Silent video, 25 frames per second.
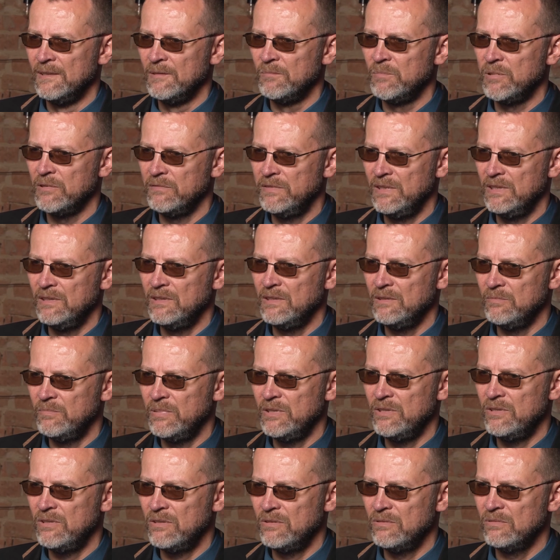powinny
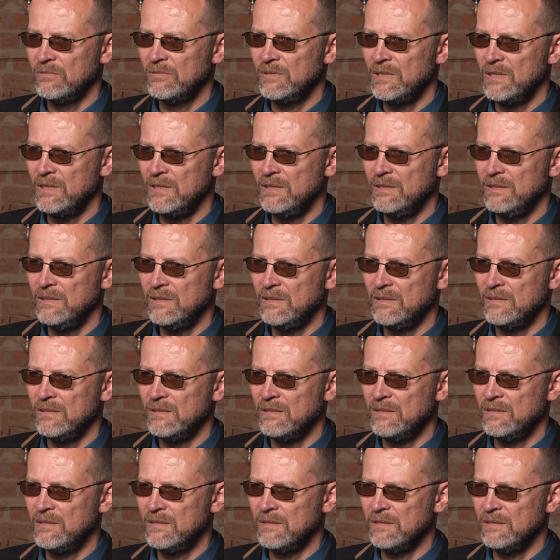być tutaj
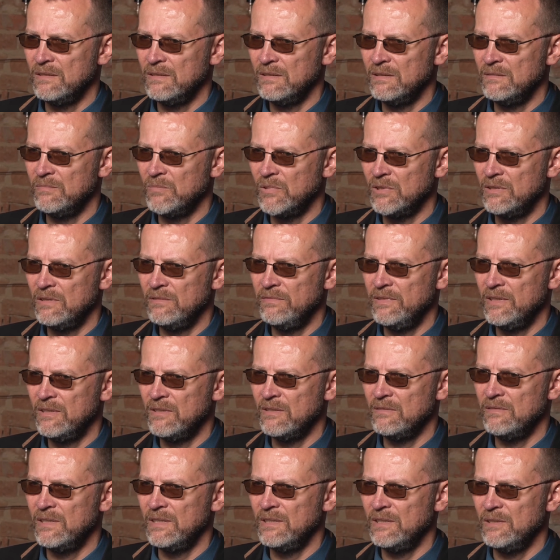
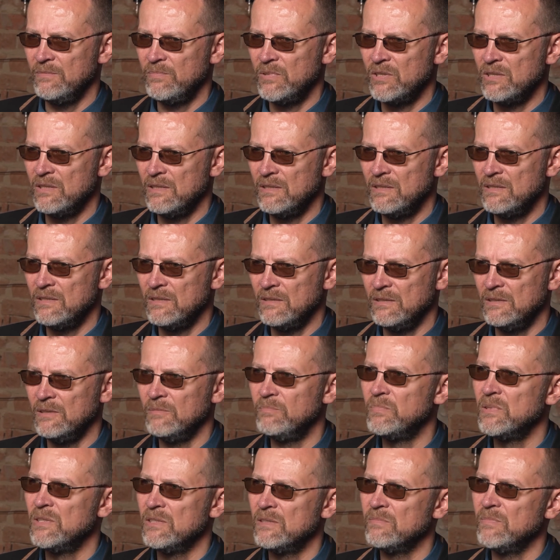zmodyfikowane przez
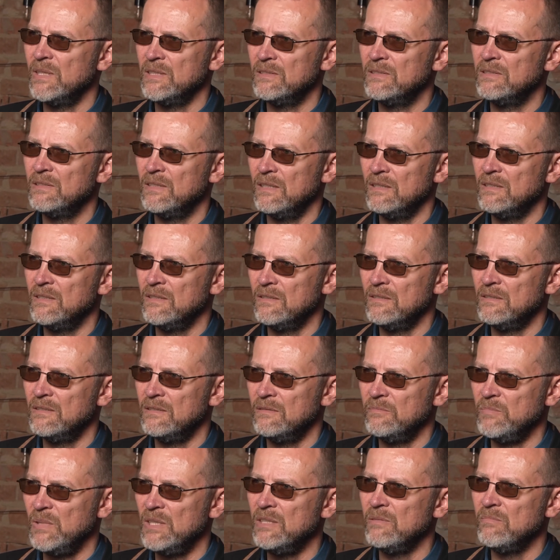pryzmat
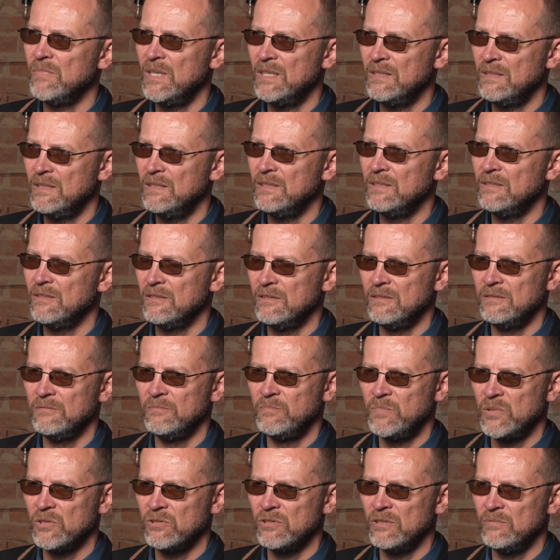tego minimalnego
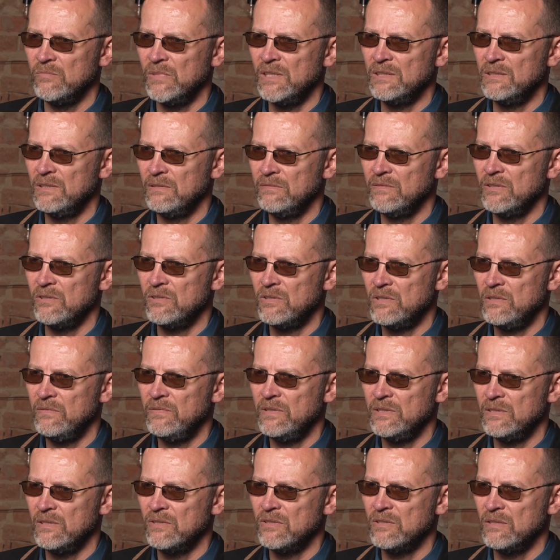poziomu aktywności
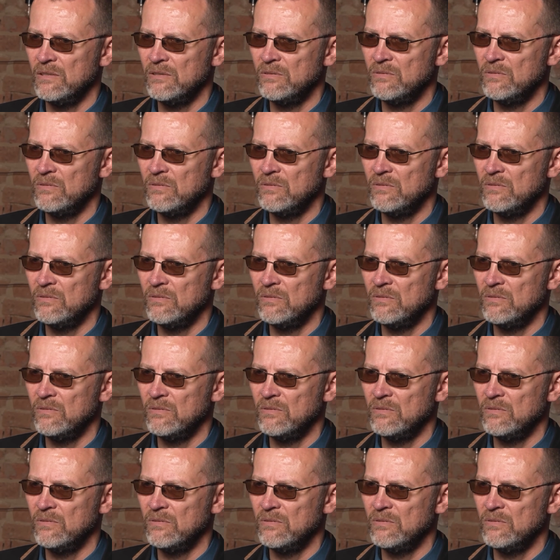fizycznej,